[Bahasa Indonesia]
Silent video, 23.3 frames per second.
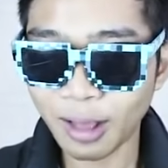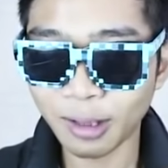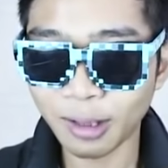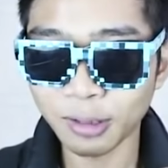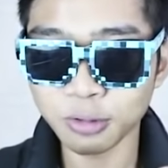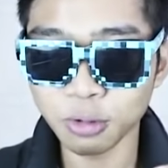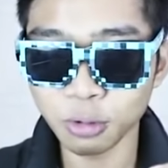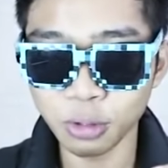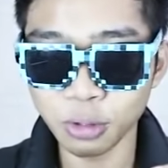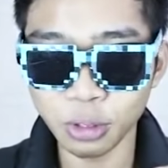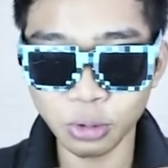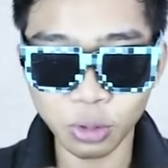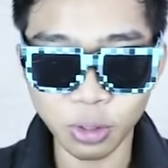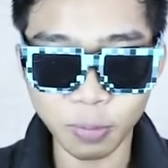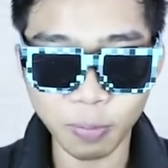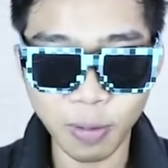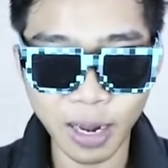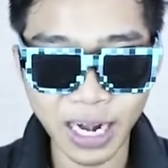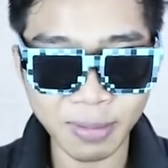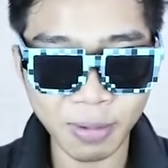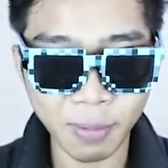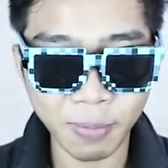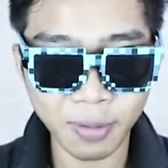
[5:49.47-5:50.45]
langsung itu
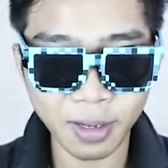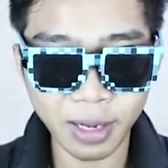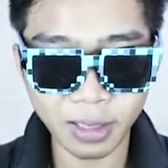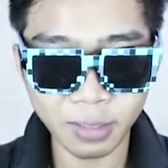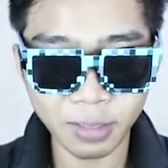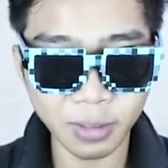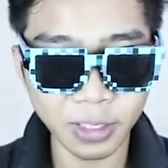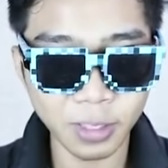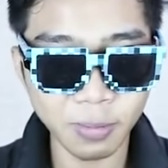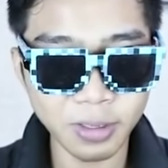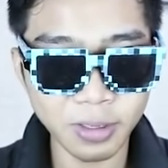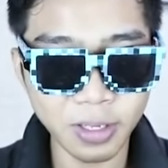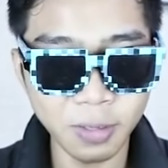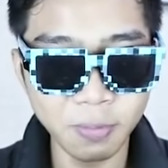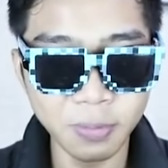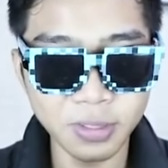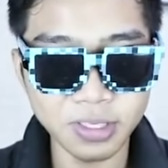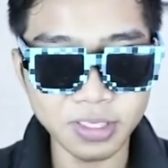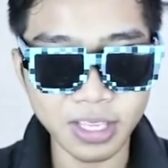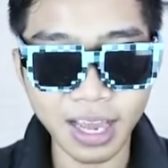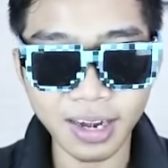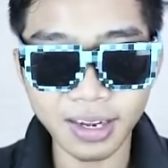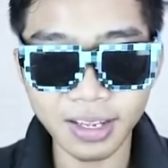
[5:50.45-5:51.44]
kepala Bapak Gile tiba-tiba jadi
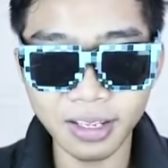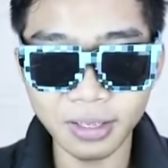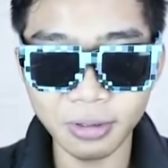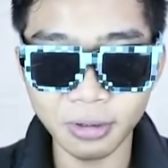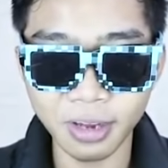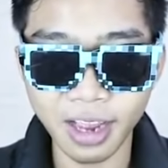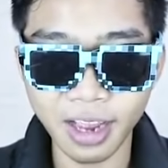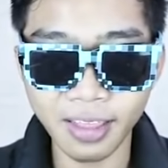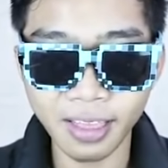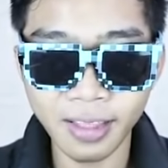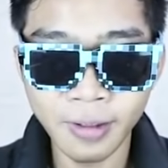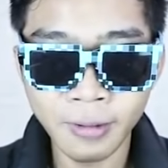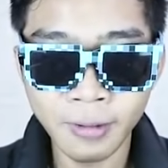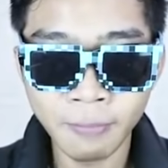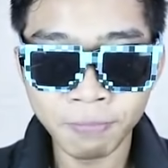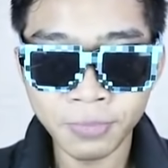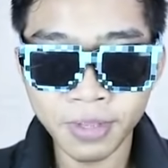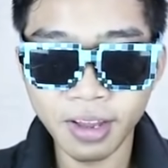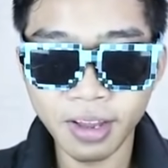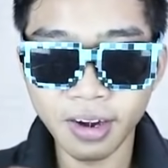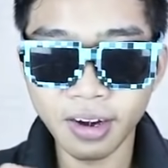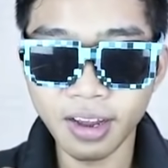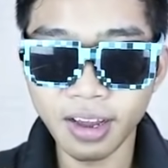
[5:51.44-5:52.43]
besar gitu kan
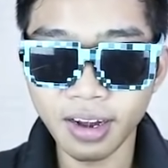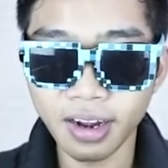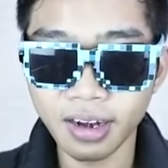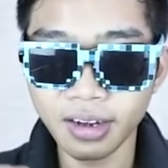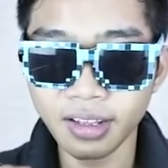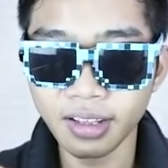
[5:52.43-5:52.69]
gara-gara